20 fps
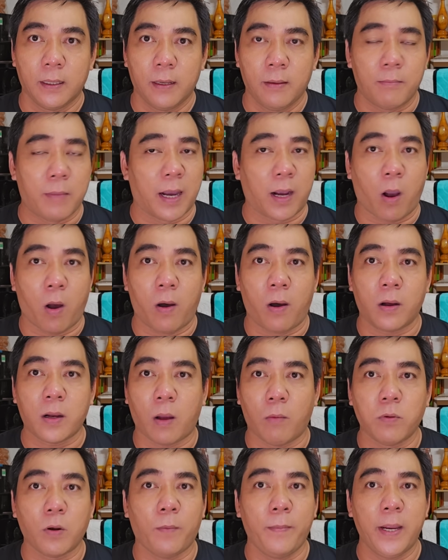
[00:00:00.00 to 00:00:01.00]
mà họ
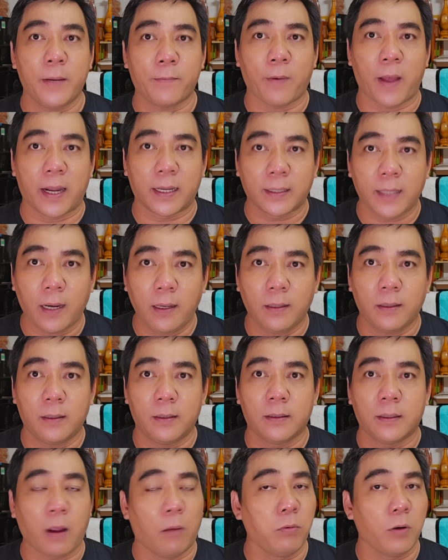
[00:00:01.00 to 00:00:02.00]
không có biết phân tích
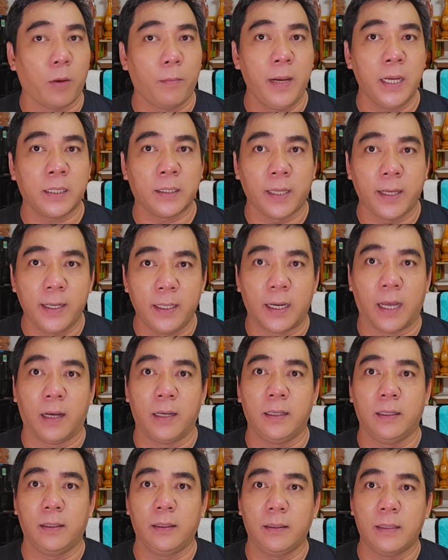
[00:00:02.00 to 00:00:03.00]
không có biết suy
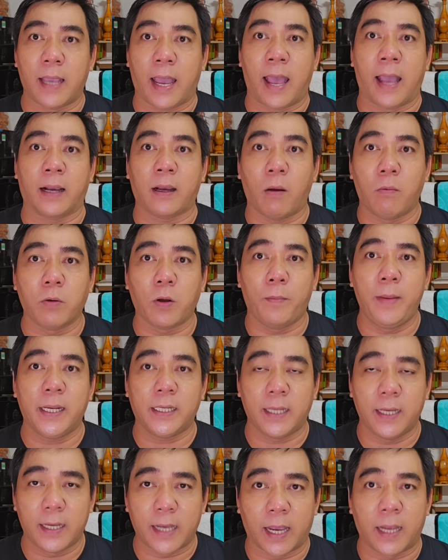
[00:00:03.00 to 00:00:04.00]
luận và không có
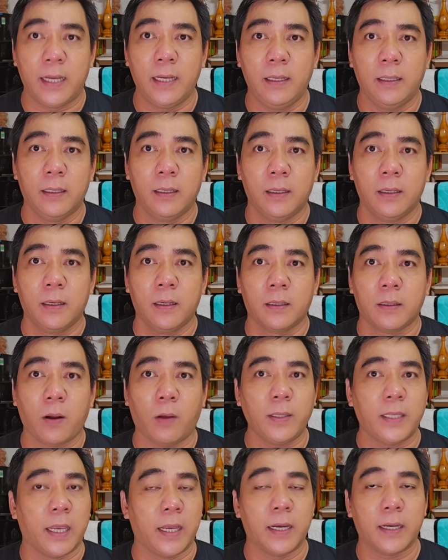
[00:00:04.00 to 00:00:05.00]
biết suy nghĩ
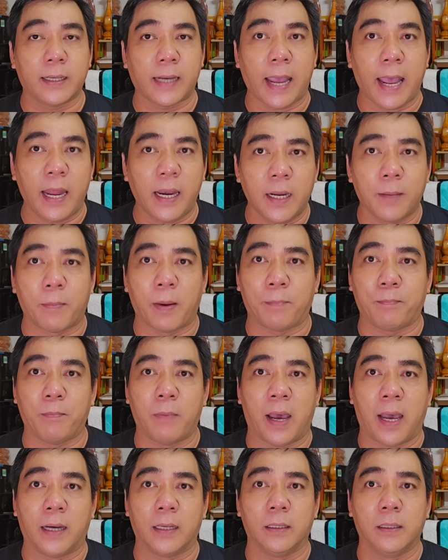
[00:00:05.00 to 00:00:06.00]
nói chuyện khá là mập
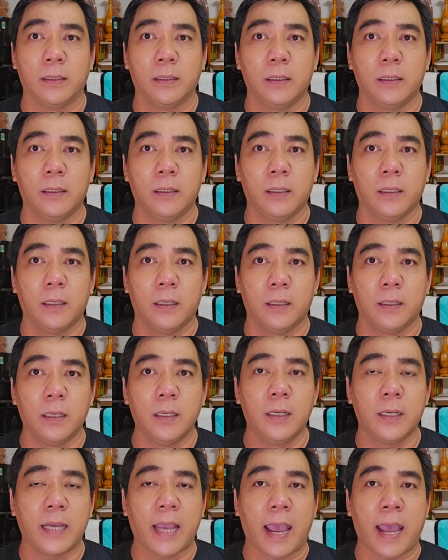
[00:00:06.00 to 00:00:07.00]
mờ
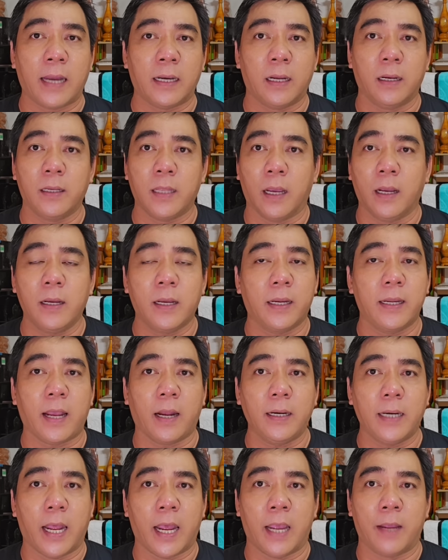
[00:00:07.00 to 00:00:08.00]
đưa ra những những cái
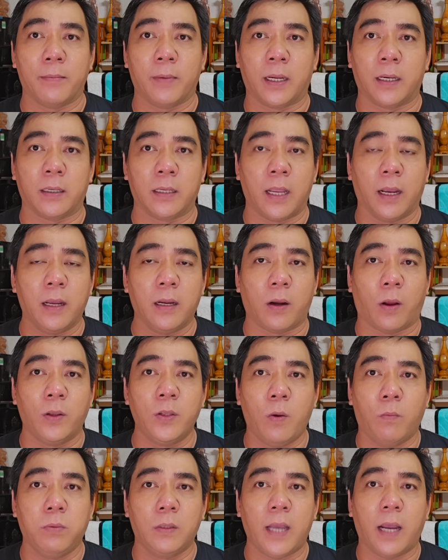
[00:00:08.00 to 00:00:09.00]
vấn đề mà những cái nội
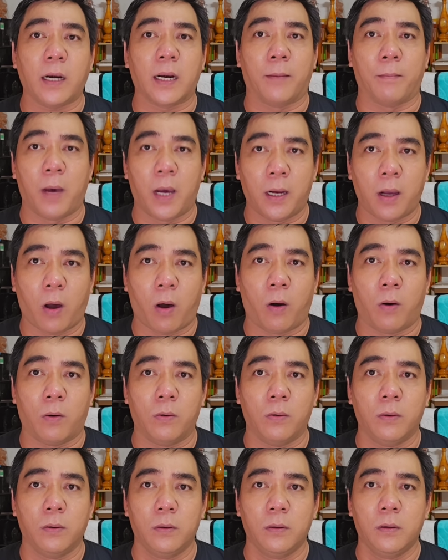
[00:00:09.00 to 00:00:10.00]
dung rất là mơ
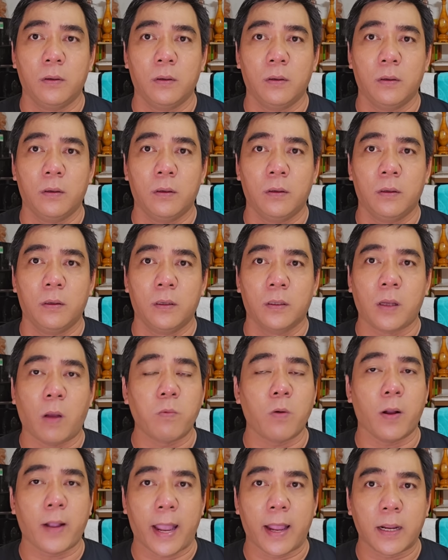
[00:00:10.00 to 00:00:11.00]
hồ
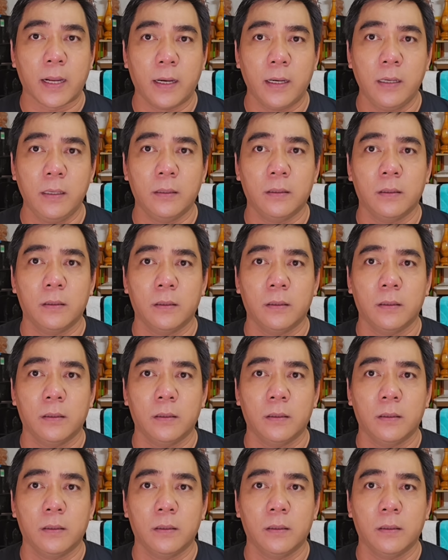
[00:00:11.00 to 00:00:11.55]
không có căn cứ